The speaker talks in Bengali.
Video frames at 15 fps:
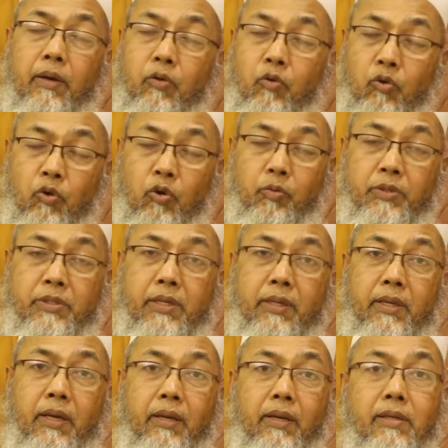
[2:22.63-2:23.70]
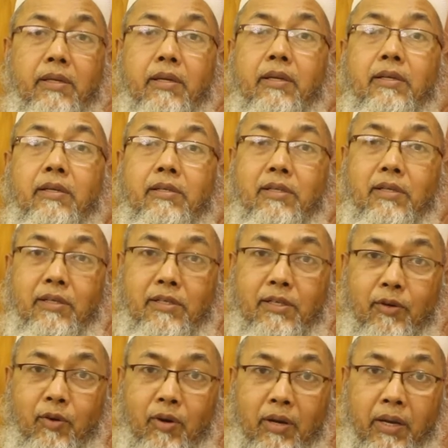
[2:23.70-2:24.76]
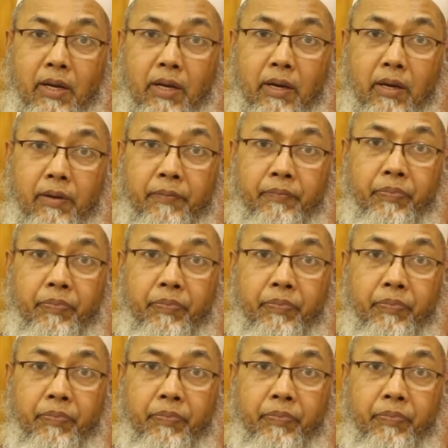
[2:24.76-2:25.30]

কোনো অবস্থাতেই নিজে নিজে চিকিৎসা করা ঠিক না